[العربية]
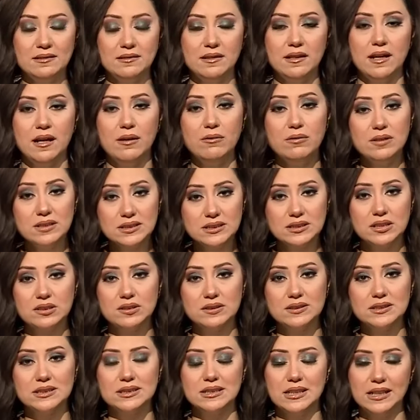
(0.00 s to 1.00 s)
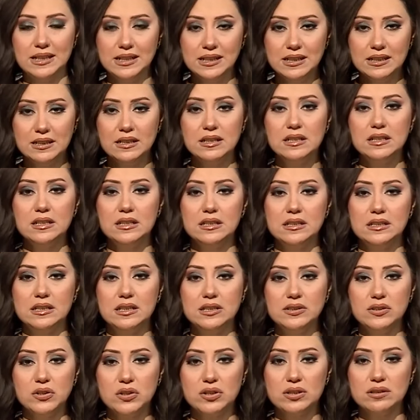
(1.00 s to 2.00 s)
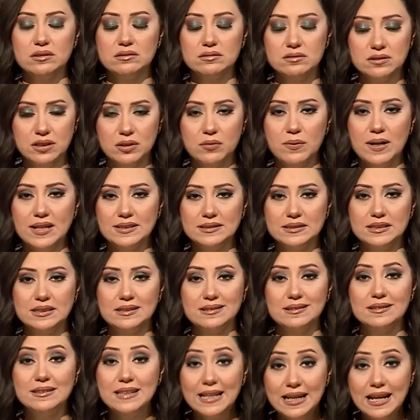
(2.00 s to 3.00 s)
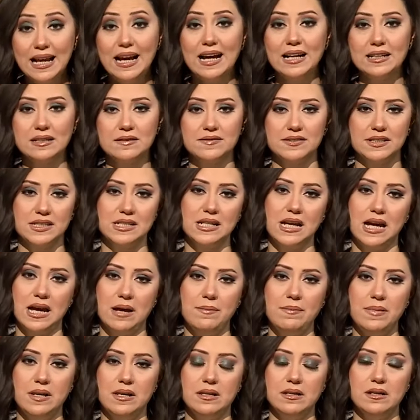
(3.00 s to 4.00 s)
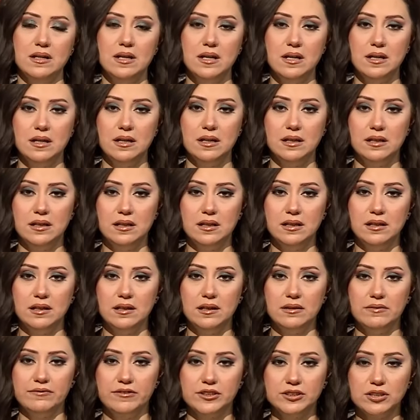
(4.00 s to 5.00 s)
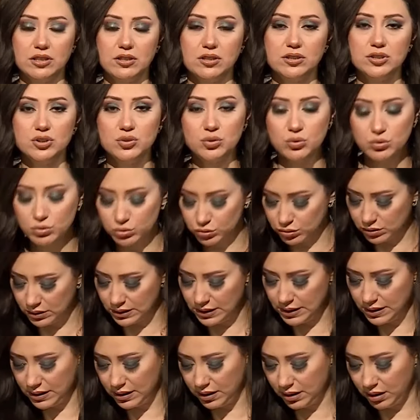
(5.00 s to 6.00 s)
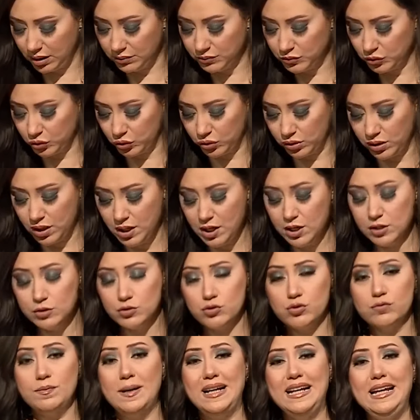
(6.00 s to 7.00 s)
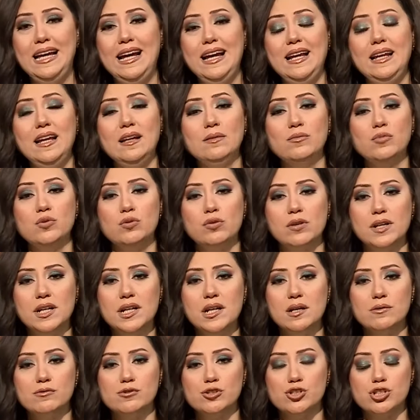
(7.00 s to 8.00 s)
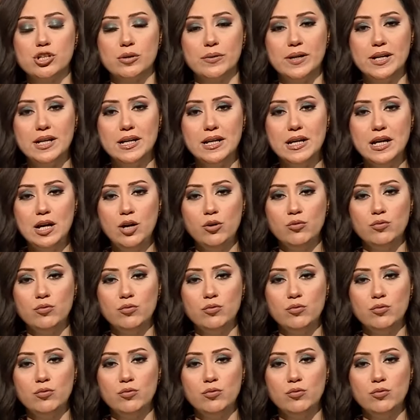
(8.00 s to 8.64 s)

ده او لسه ناقصنا حاجه نقدر دلوقتي نلحق نفسنا قبل آه، فترات سقوط الامطار شوف بقى الحاله المروريه والشوارع